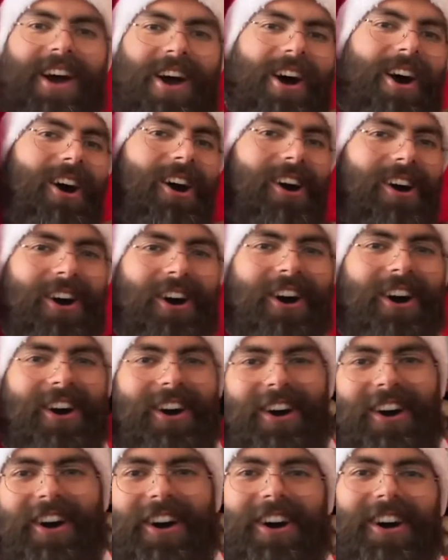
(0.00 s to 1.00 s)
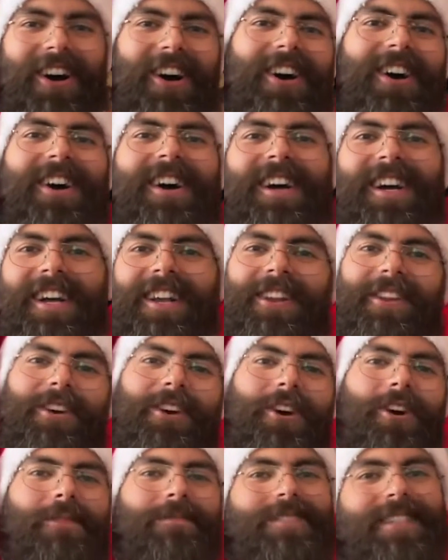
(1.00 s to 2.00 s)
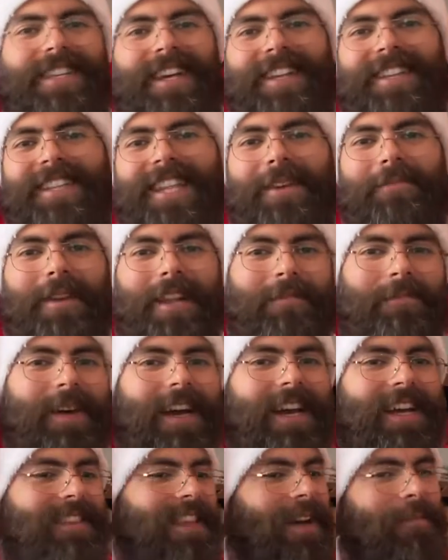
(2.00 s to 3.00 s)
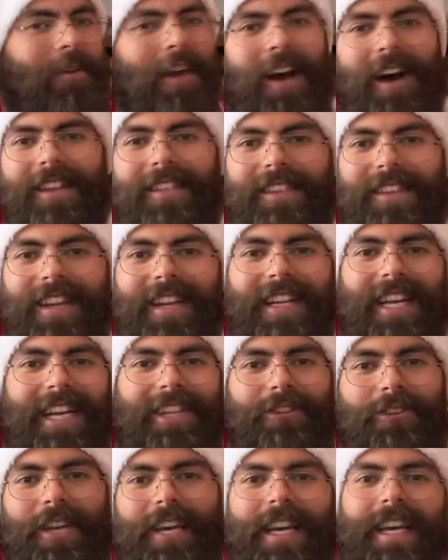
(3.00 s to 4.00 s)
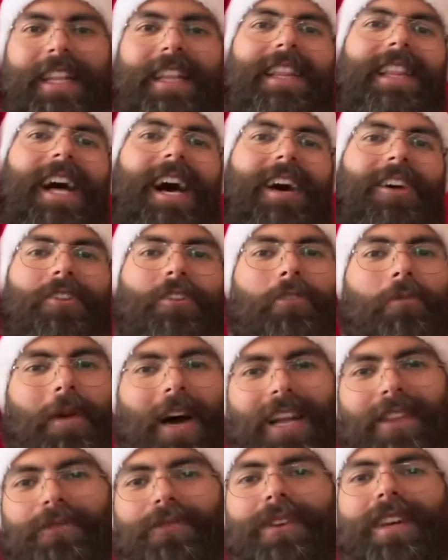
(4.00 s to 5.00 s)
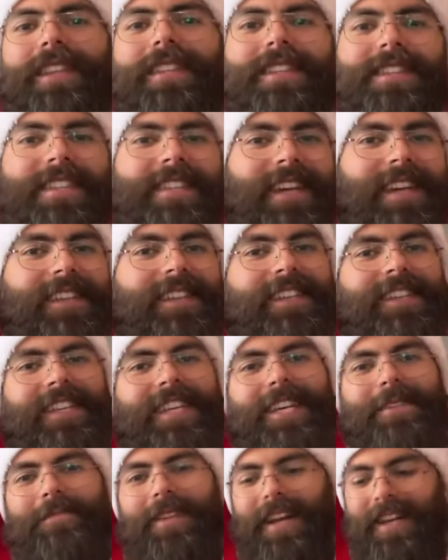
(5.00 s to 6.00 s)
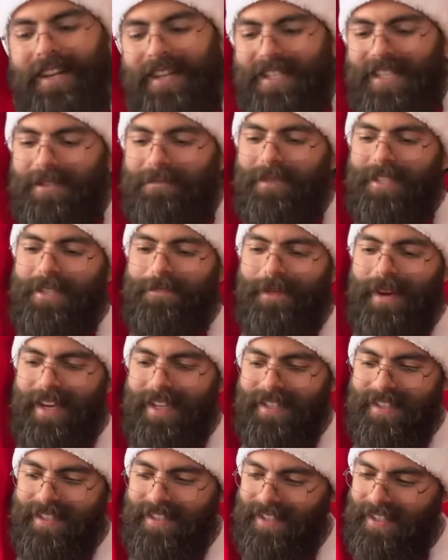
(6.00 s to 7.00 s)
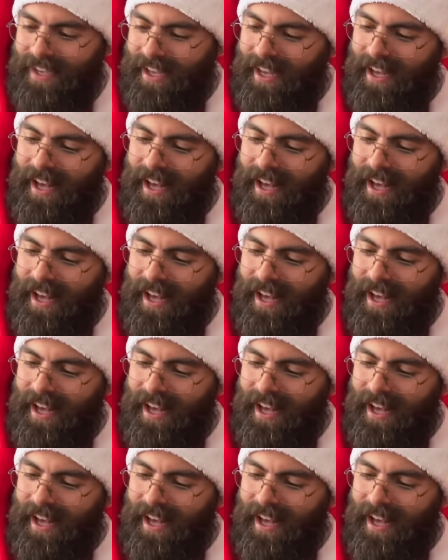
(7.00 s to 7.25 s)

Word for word: هو هو هو اليوم سانتا بالبيت عم يحض الكادويات لانه بعد في تسعة ايام لكريسمس بس